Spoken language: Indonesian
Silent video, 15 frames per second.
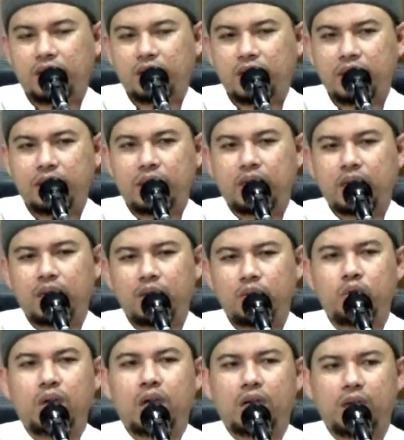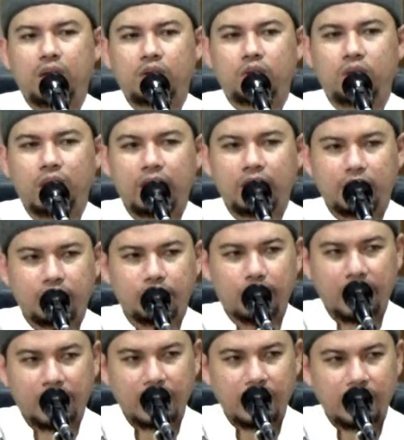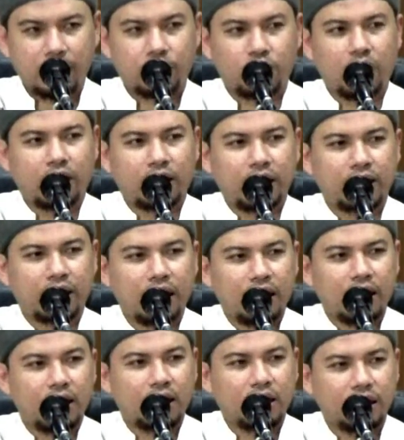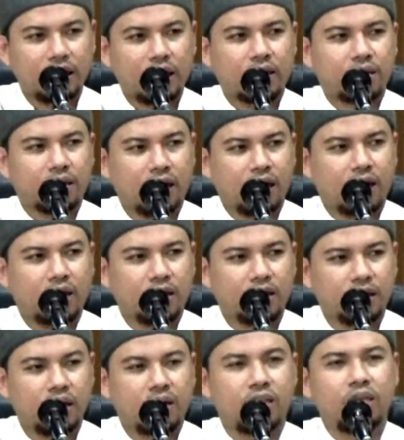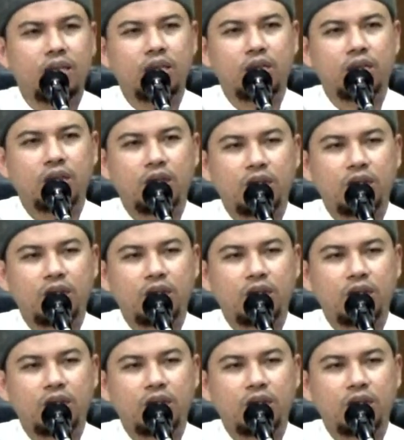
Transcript: Dan jika digunakan sholat, maka sholat kita tidak sah. Jadi